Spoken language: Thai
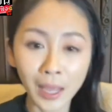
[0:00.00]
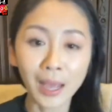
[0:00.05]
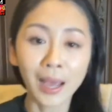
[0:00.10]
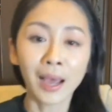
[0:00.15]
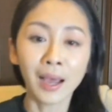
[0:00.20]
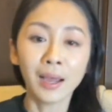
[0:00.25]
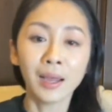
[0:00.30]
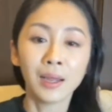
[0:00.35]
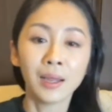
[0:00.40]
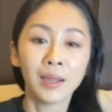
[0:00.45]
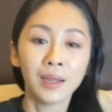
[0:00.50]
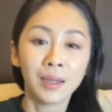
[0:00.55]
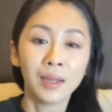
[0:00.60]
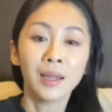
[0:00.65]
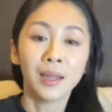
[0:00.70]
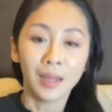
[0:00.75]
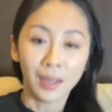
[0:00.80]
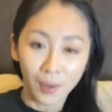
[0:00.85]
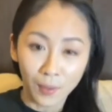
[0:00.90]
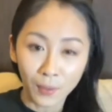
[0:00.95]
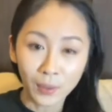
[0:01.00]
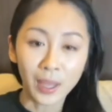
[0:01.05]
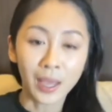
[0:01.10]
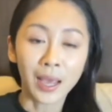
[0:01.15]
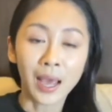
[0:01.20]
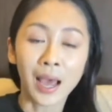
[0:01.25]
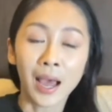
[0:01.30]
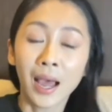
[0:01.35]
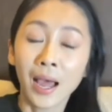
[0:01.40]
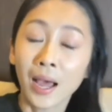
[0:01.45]
เคค่ะทีนึงโอเค
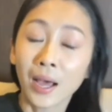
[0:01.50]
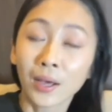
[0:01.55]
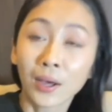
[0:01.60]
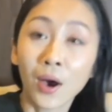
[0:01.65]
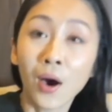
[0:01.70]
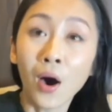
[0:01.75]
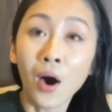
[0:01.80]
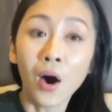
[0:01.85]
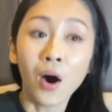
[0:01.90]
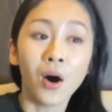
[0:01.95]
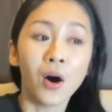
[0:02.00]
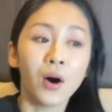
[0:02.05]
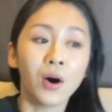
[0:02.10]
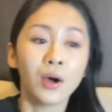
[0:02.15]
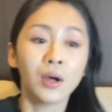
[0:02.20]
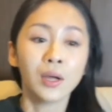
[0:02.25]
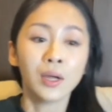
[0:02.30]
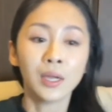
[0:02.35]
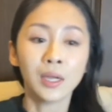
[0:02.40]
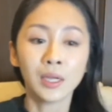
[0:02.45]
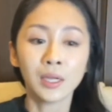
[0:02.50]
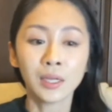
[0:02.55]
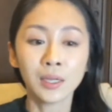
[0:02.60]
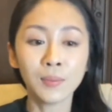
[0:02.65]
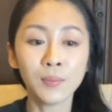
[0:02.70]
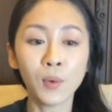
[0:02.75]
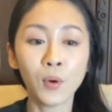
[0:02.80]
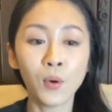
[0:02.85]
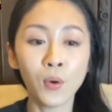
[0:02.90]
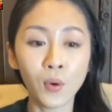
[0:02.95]
ค่ะก็
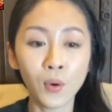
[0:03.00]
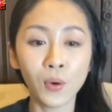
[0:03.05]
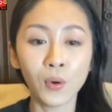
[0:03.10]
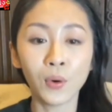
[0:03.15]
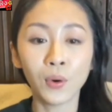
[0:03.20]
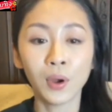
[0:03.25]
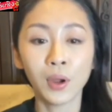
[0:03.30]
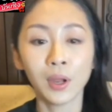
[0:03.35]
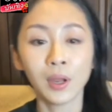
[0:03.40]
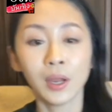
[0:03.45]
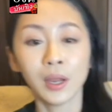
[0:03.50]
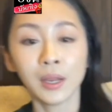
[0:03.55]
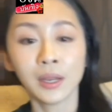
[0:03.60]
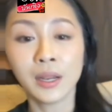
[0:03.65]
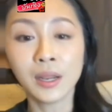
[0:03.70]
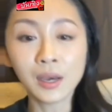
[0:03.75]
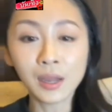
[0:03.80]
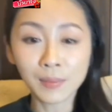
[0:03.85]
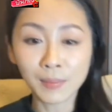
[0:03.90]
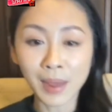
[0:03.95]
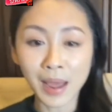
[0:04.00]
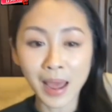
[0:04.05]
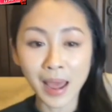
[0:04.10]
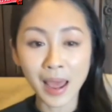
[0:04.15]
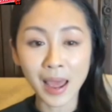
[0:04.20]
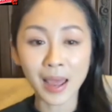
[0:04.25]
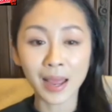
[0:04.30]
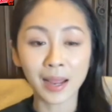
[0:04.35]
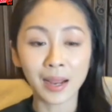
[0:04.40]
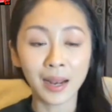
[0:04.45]
คือโมเดินมา
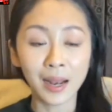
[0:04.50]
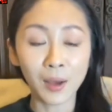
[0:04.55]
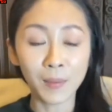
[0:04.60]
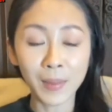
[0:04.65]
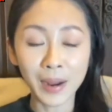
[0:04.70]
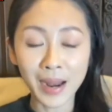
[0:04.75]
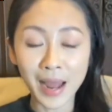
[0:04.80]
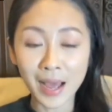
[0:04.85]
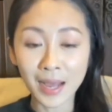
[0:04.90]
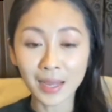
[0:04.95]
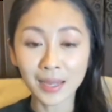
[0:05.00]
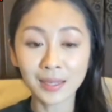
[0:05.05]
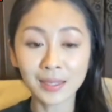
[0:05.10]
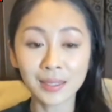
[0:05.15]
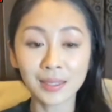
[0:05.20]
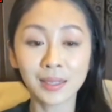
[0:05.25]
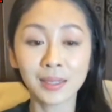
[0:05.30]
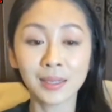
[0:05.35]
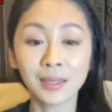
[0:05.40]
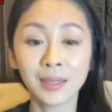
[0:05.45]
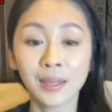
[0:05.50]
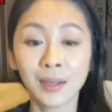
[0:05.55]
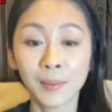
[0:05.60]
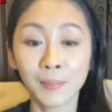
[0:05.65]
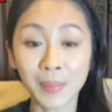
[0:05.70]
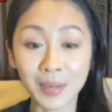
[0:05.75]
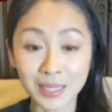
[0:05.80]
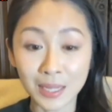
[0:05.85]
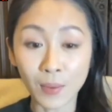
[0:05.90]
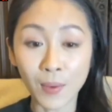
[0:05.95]
แล้วมานั่ง
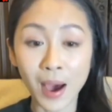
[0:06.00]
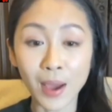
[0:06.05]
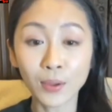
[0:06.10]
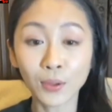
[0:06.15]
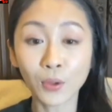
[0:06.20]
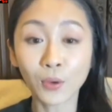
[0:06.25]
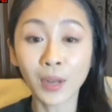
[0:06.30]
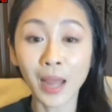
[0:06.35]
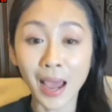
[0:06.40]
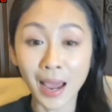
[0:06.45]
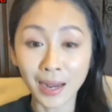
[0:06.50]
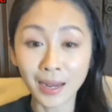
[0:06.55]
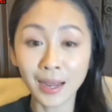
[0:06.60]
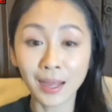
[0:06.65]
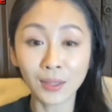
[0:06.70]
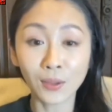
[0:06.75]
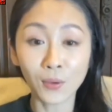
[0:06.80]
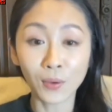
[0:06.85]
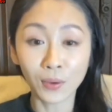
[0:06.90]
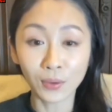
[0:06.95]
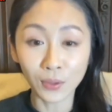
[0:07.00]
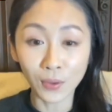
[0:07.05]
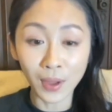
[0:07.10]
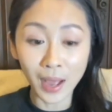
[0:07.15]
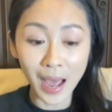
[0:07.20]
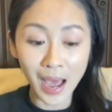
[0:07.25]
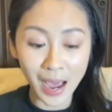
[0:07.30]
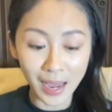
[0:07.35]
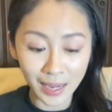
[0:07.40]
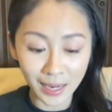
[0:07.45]
ปัสสาวะอยู่ตรงท้ายเรือตรง
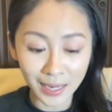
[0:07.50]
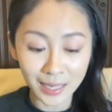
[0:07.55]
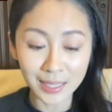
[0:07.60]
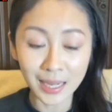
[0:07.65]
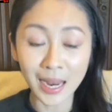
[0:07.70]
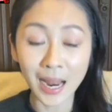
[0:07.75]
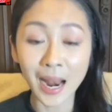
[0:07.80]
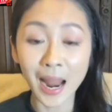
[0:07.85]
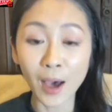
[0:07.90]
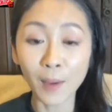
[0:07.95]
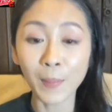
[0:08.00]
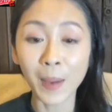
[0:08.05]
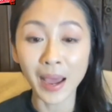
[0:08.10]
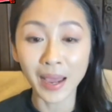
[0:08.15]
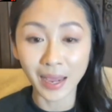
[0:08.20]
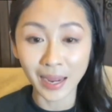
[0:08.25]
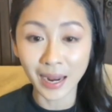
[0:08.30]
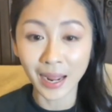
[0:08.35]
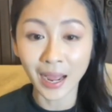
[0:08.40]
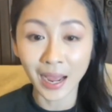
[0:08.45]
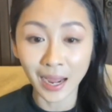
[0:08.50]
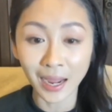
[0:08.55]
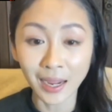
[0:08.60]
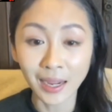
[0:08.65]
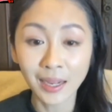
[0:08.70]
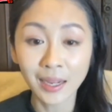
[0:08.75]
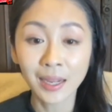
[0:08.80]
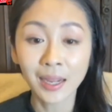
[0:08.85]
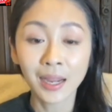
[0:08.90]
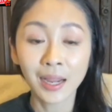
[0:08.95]
ขาอย่างที่ฉันได้เล่าไปอะนะคะ
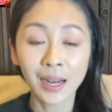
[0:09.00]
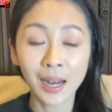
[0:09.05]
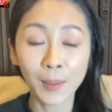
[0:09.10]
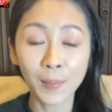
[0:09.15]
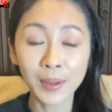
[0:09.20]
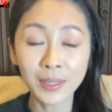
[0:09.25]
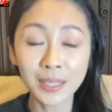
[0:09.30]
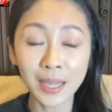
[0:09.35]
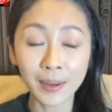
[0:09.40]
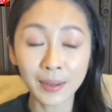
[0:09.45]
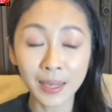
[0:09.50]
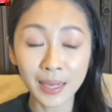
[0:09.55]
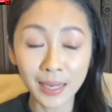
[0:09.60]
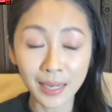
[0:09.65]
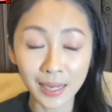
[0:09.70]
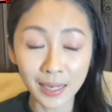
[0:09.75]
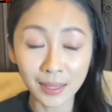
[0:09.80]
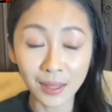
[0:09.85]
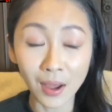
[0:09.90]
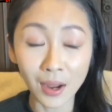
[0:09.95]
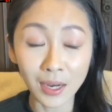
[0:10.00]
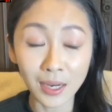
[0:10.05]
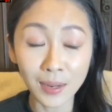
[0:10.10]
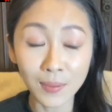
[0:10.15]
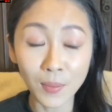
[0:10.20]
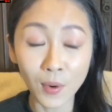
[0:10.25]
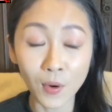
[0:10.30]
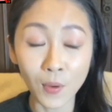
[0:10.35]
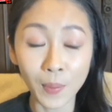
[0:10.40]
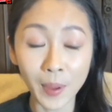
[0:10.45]
แล้วพอเสร็จทีนี้ตอน
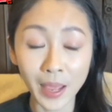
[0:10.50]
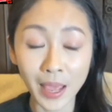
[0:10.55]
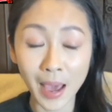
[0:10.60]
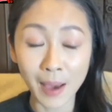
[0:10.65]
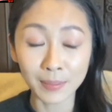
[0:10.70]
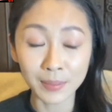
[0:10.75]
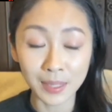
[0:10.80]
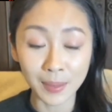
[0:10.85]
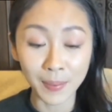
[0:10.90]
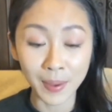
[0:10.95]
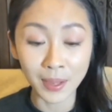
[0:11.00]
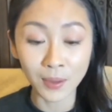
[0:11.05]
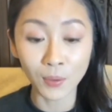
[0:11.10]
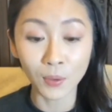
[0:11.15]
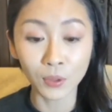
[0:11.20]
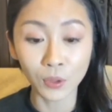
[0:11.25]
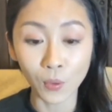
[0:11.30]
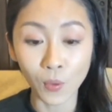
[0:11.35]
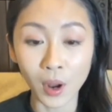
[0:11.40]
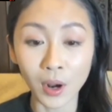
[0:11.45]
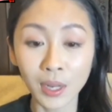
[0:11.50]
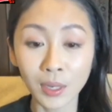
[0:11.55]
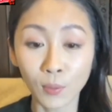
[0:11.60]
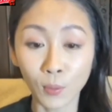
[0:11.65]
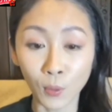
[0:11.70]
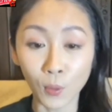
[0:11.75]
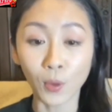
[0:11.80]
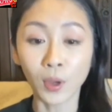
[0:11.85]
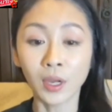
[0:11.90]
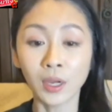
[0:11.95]
ที่โมพยายามจะพยุงตัว
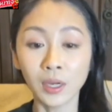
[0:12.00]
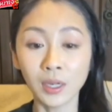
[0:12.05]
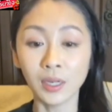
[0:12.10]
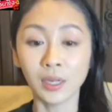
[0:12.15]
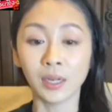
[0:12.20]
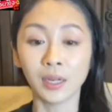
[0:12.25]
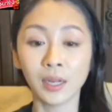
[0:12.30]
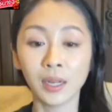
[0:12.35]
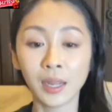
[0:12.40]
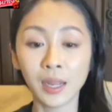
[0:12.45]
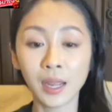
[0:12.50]
ลุกขึ้น